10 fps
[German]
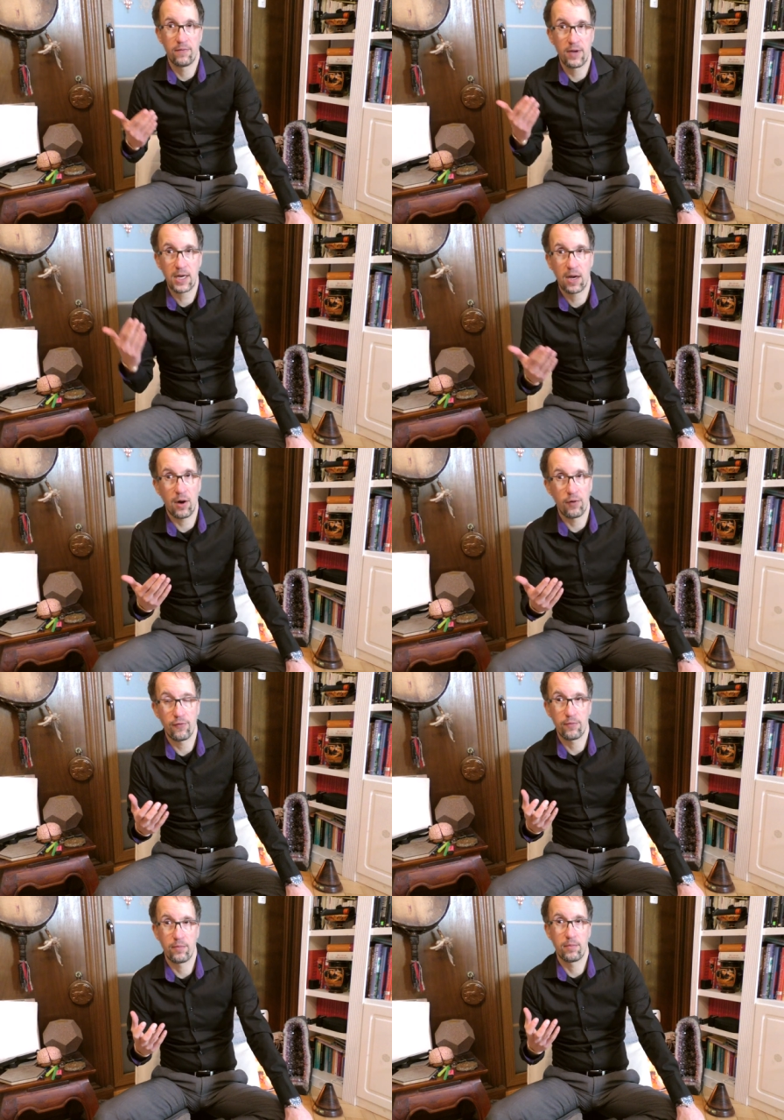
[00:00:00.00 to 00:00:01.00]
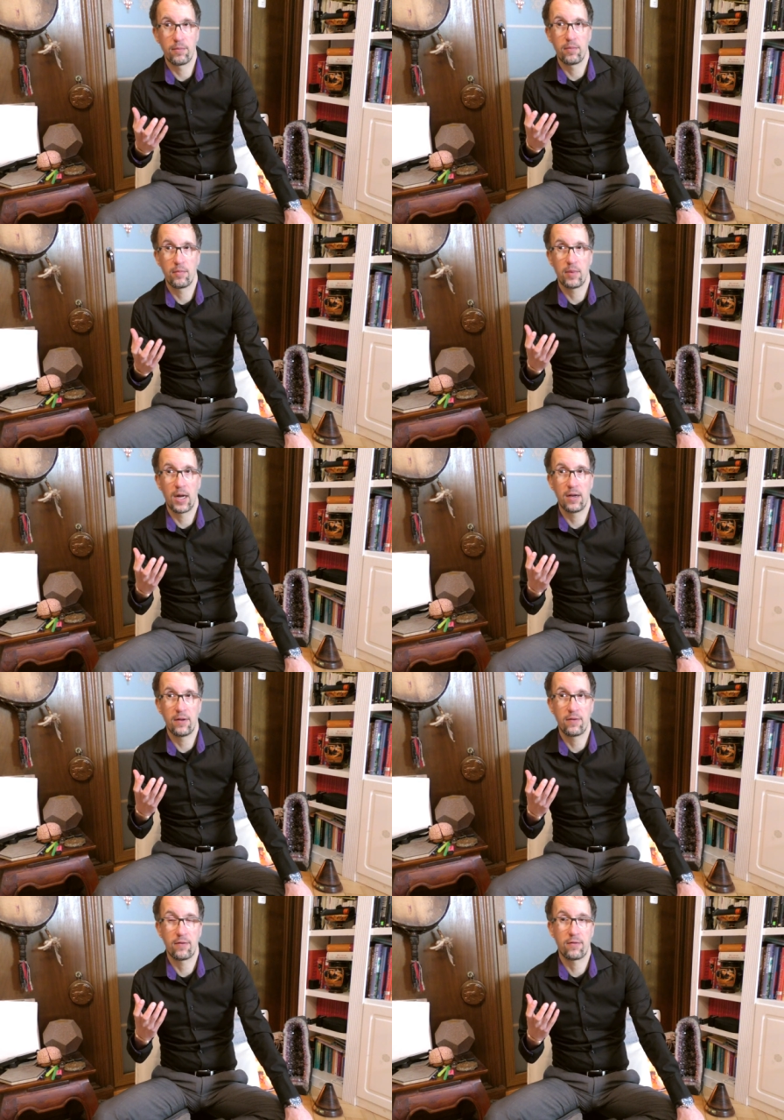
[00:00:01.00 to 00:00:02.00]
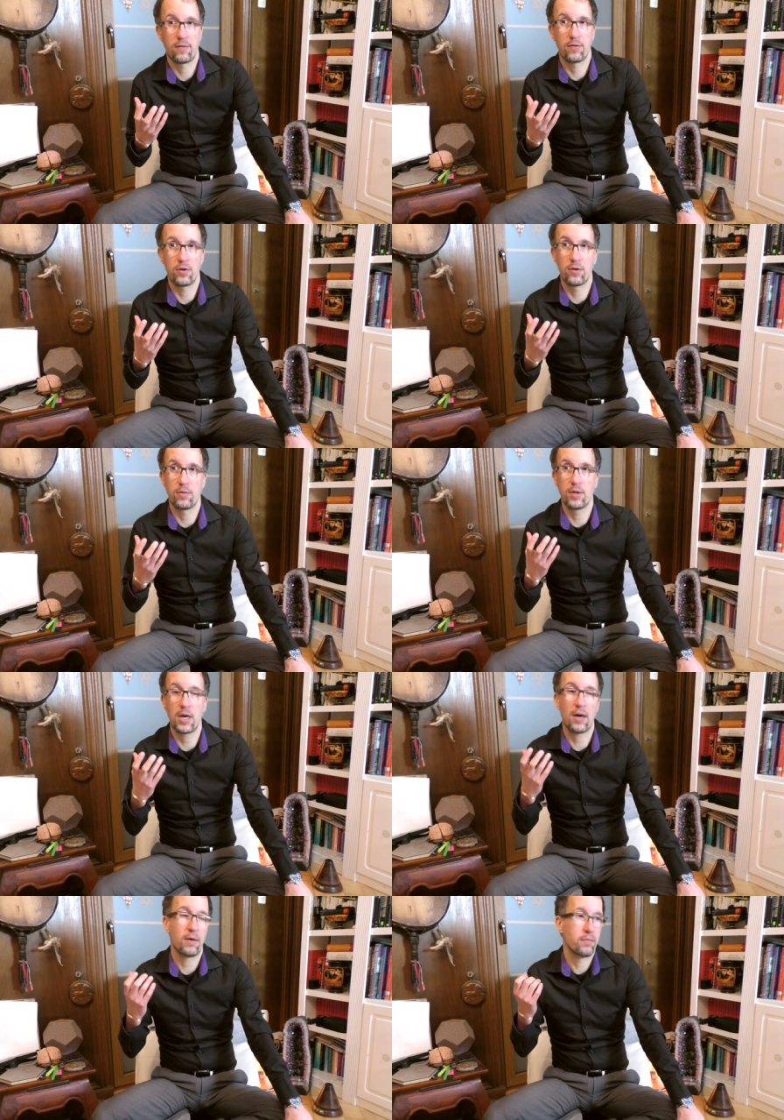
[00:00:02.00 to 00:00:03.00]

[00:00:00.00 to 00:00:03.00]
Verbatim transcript: Weglaufen als ja,